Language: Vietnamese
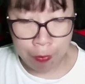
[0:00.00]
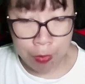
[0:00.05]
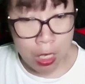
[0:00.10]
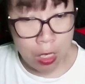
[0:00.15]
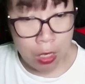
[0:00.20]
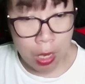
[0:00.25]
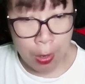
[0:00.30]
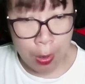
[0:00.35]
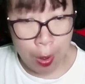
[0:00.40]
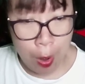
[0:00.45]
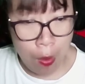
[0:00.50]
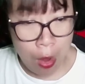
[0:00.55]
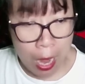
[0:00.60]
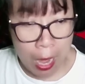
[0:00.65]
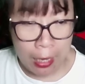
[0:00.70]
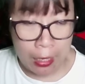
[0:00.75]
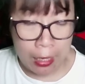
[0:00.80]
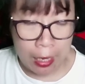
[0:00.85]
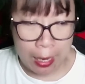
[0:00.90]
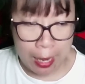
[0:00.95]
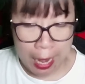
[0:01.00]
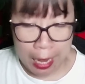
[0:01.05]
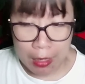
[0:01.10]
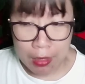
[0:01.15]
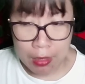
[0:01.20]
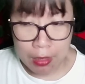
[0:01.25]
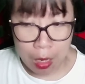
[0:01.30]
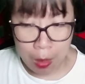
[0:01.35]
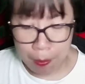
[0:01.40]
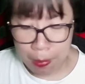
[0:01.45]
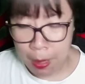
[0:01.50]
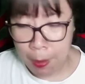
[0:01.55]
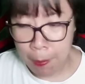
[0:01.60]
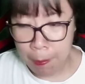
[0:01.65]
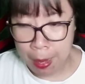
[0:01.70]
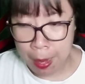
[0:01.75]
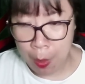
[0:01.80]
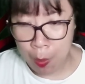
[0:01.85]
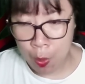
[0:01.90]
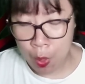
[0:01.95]
thì người đó hẳn là đáng sợ biết
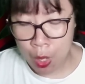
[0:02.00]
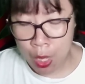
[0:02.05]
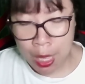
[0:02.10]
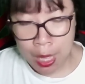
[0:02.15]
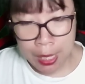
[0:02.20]
bao.